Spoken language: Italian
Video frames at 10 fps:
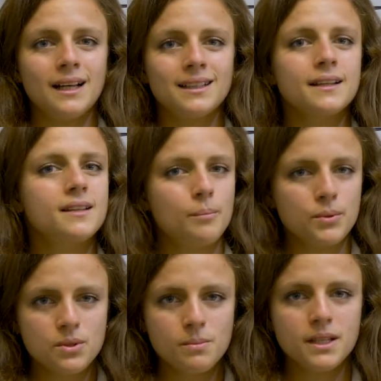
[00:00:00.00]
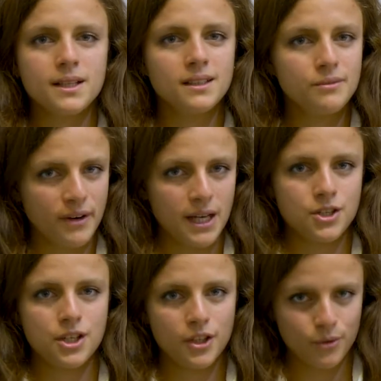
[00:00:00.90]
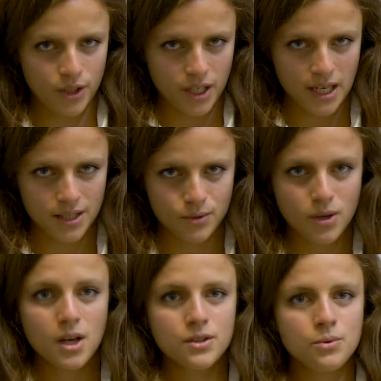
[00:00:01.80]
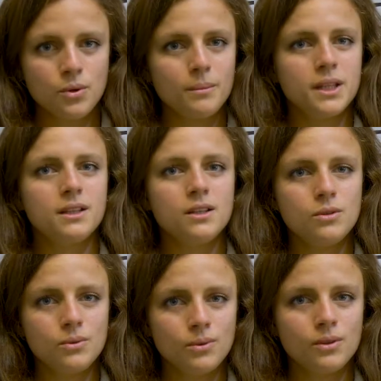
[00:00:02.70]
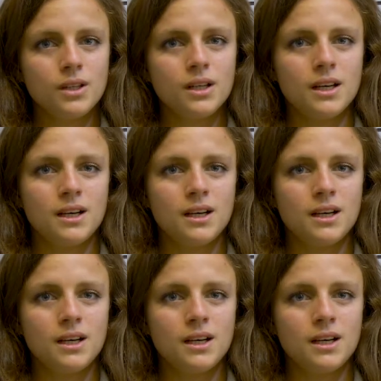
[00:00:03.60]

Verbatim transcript: a darti la possibilità di farcela in ogni caso. Sicuramente non...